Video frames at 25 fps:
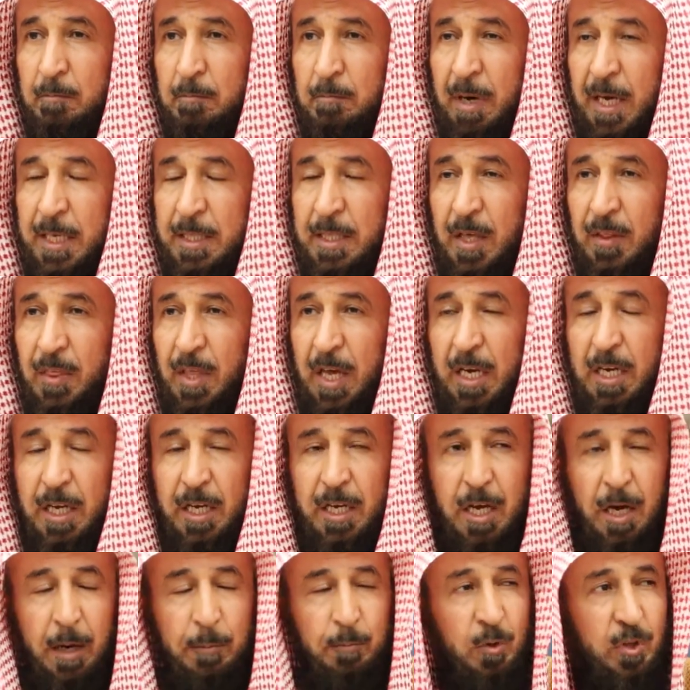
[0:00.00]
بعد
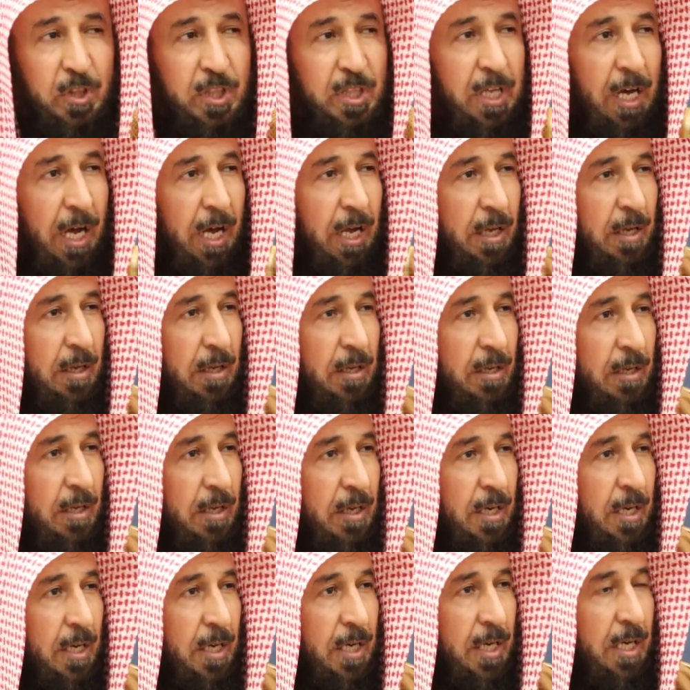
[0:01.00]
ذلك مدة
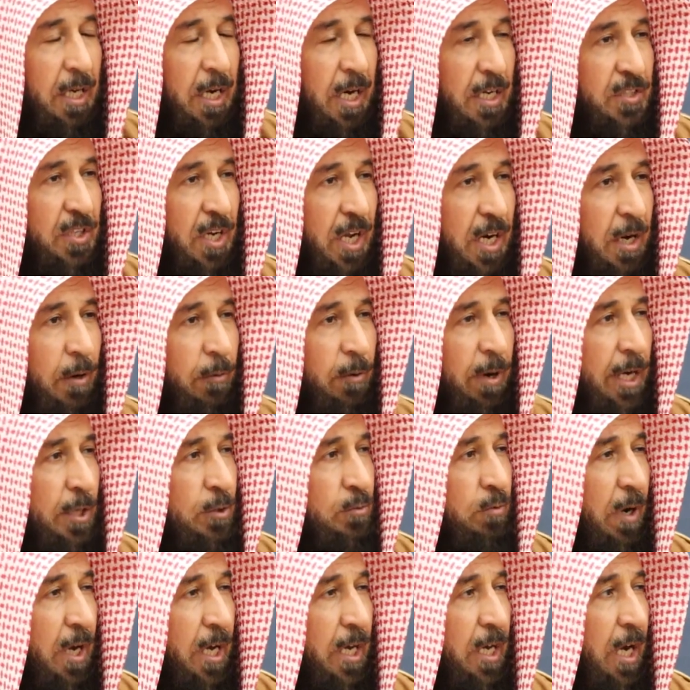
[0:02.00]
قيل
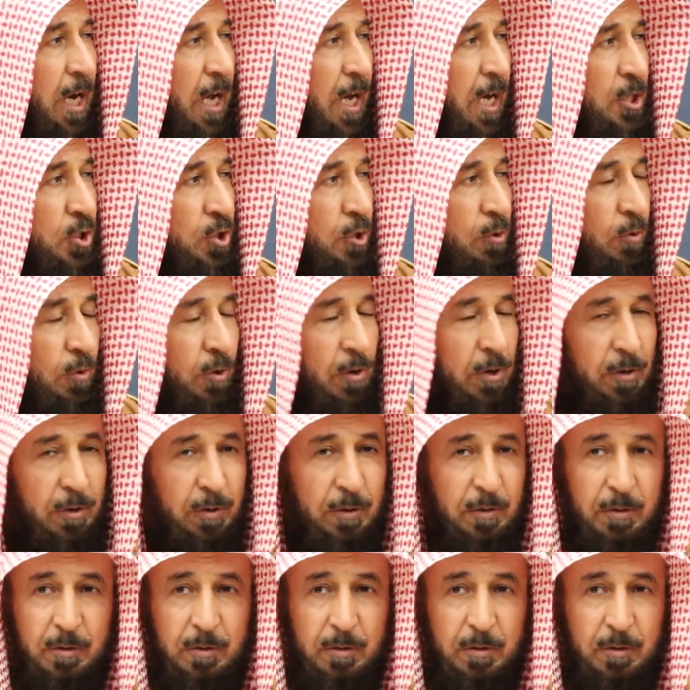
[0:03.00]
سنوات وقيل أشهر